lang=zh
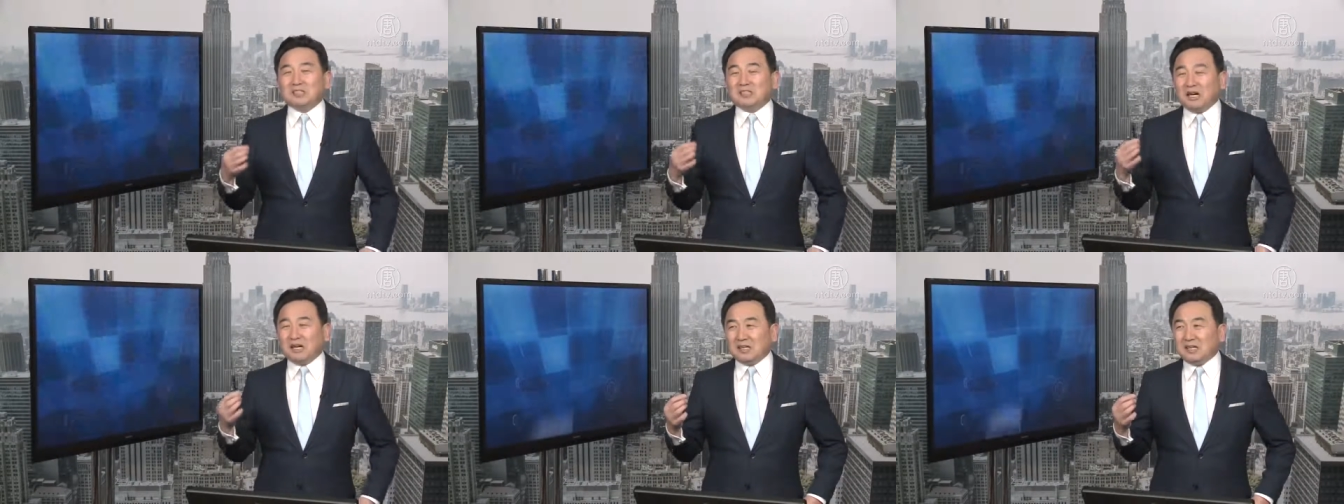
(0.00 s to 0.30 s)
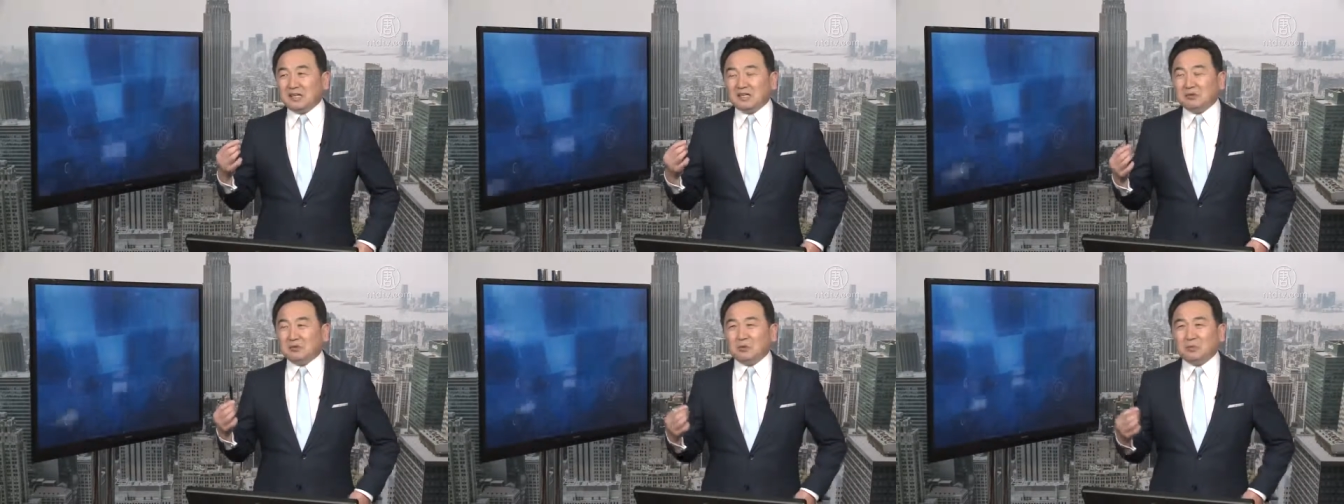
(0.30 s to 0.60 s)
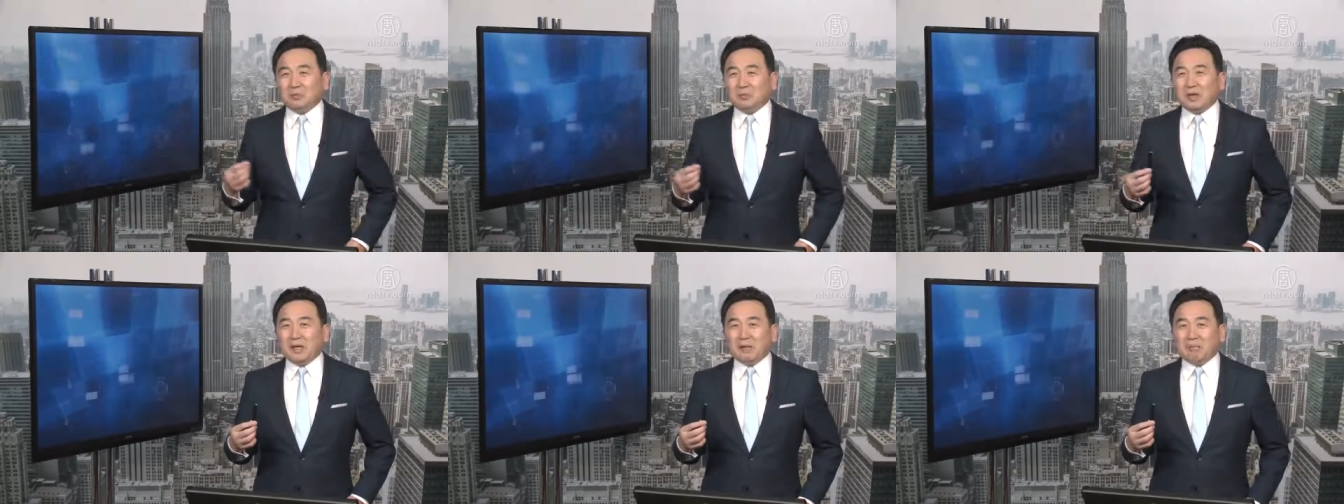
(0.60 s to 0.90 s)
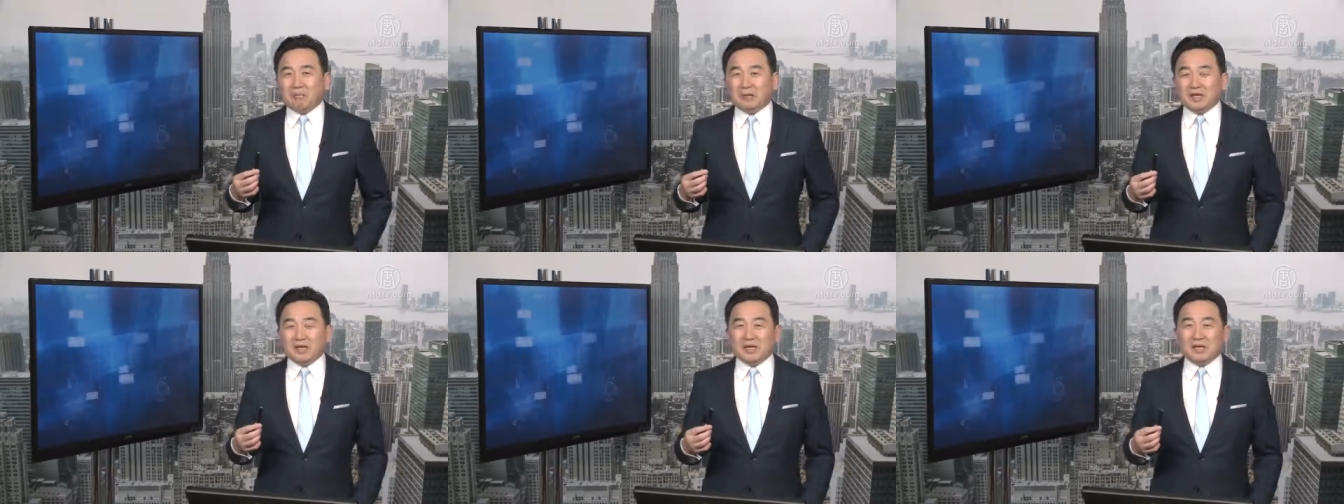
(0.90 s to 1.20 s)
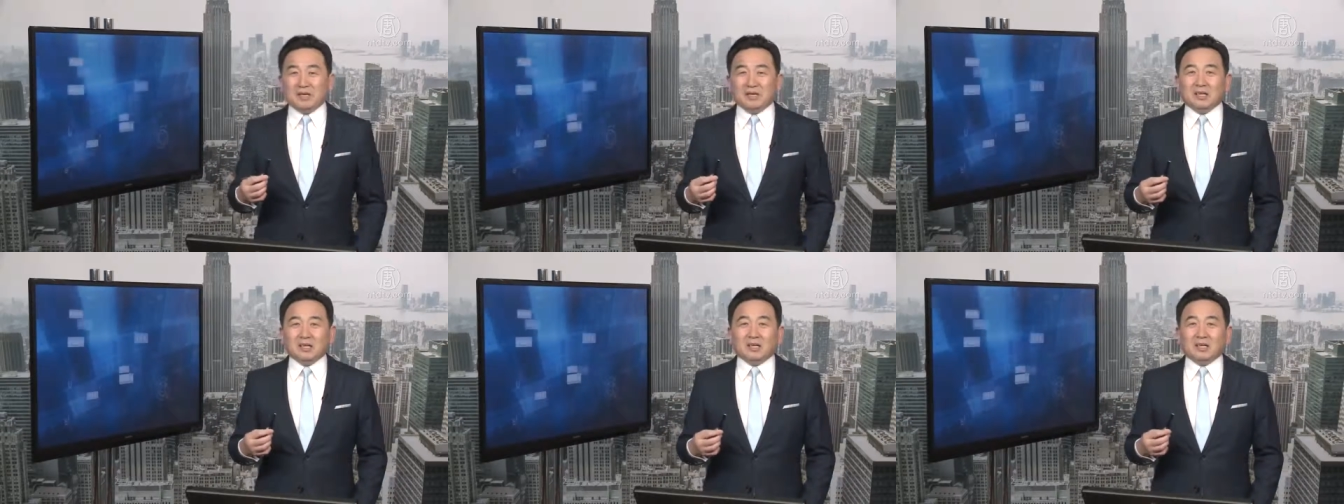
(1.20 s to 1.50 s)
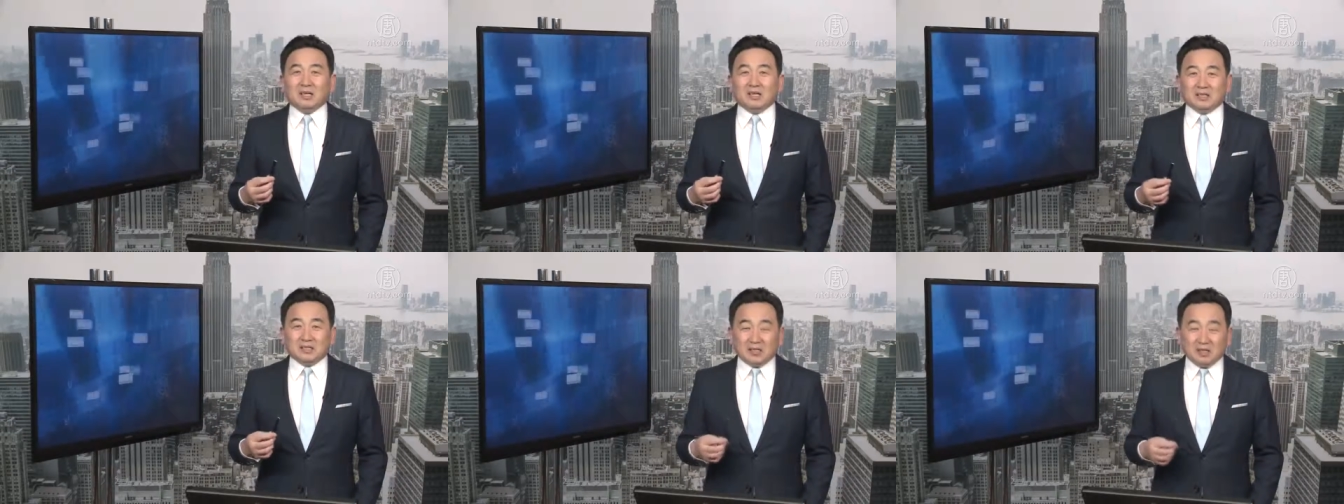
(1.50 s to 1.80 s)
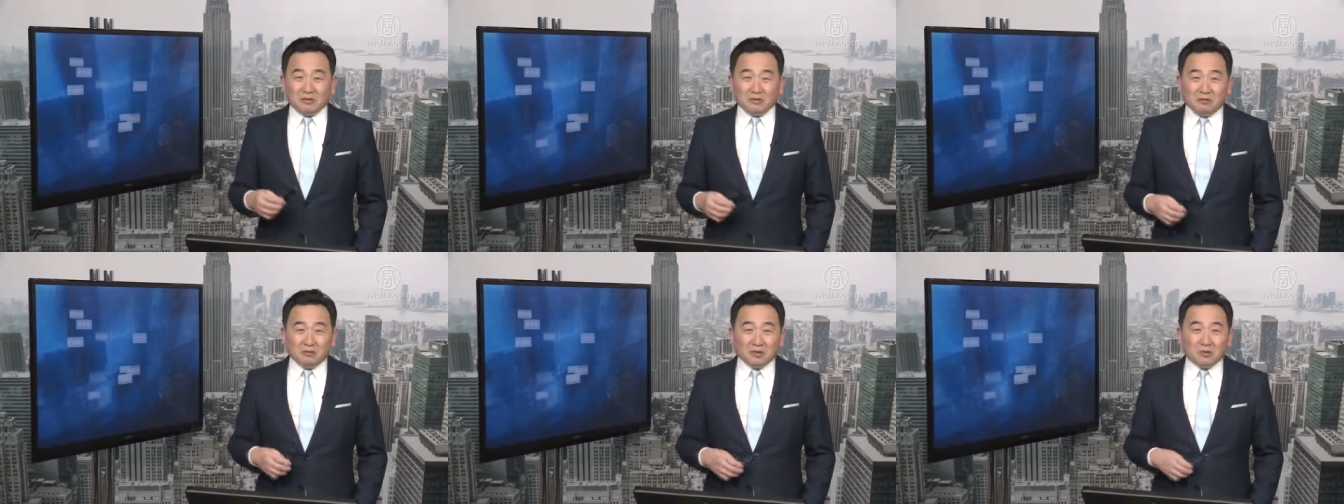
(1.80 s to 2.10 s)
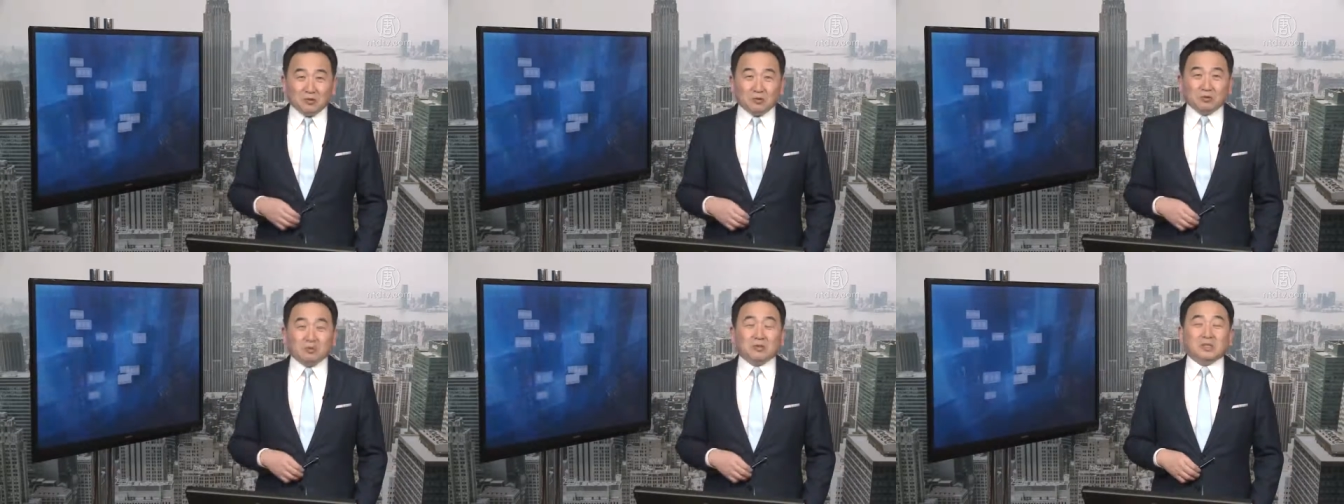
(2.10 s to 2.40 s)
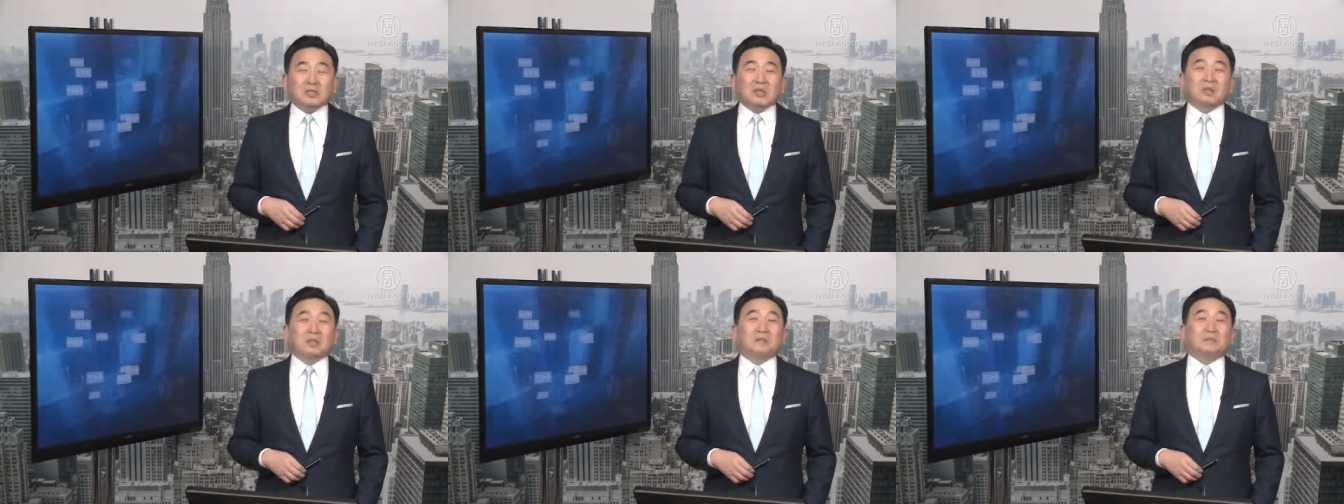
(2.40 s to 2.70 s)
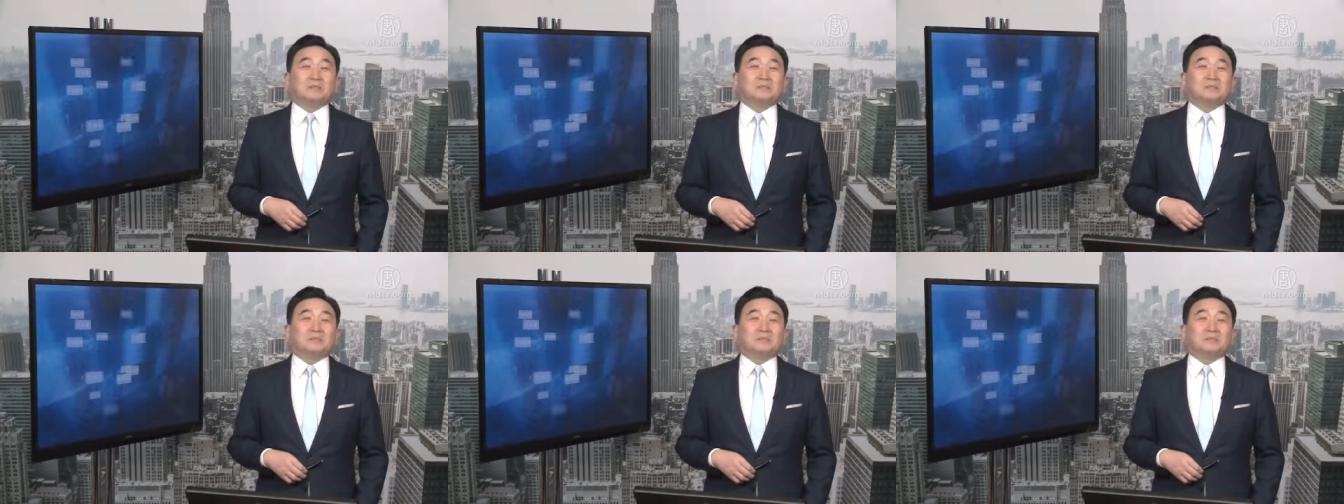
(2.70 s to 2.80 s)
能力去辨别这一份东西了。